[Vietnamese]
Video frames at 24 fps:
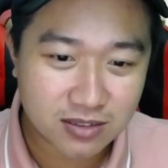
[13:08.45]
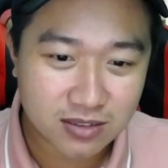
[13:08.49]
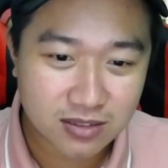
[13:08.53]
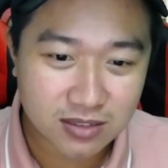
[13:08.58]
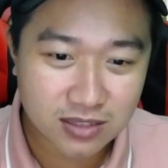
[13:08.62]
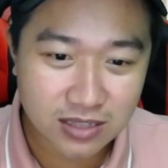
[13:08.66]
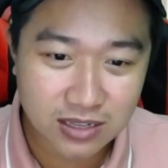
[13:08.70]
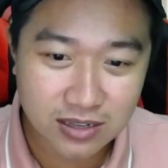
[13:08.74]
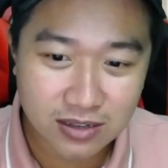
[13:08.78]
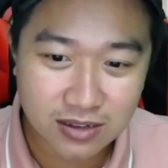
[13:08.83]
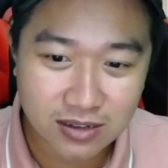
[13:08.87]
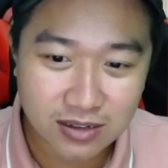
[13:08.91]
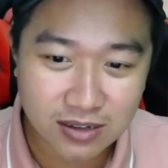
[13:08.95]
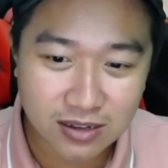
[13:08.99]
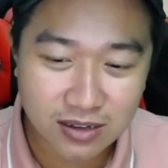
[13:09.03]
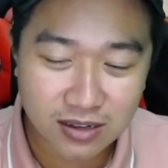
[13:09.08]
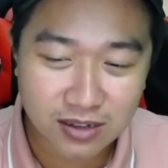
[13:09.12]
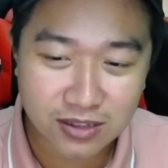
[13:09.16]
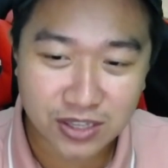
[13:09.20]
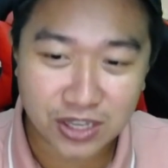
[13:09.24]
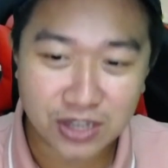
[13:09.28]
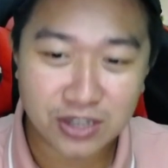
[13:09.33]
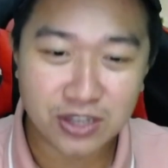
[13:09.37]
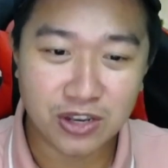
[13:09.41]
đưa
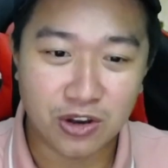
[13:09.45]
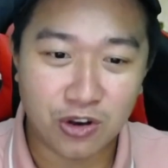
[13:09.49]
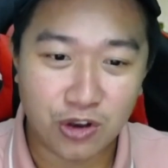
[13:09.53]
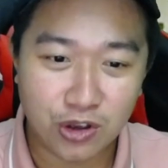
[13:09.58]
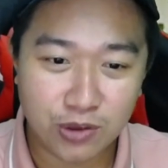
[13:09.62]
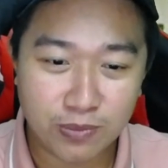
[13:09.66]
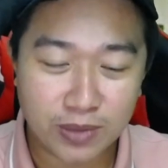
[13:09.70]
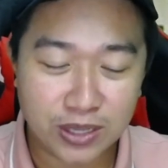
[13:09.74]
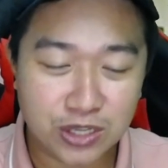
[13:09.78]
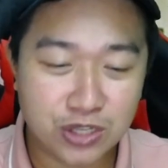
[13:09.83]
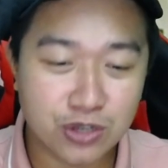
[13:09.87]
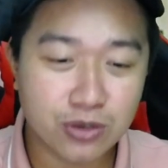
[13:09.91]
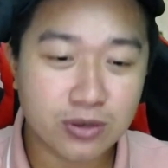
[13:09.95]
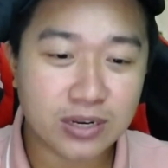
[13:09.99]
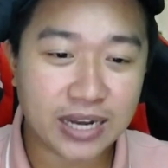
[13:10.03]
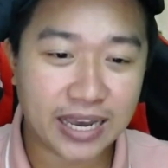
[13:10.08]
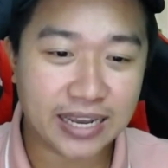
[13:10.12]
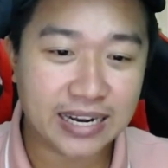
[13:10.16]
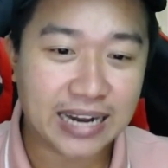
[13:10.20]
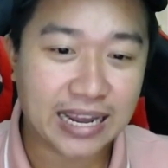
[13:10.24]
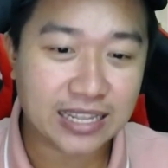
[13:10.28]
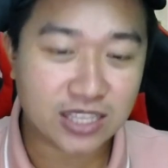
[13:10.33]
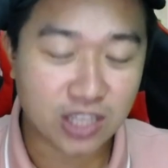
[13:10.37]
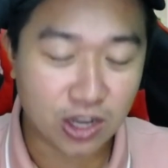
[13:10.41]
những người mà trước đây
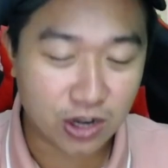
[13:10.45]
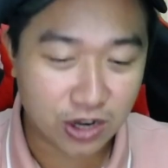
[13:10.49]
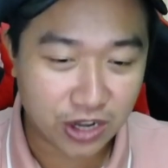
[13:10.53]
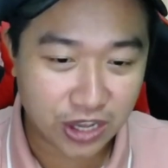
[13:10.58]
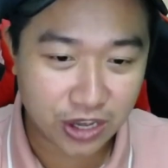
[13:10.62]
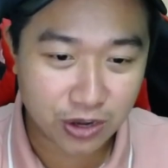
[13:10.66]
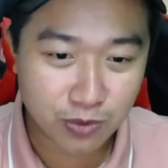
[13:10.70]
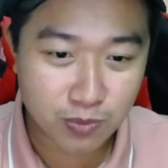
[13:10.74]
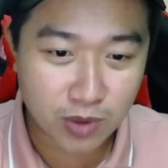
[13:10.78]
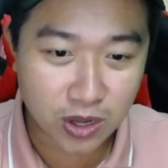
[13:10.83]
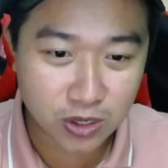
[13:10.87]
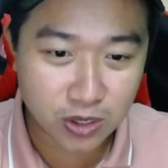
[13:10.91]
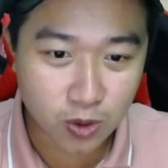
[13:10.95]
đã từng yêu mến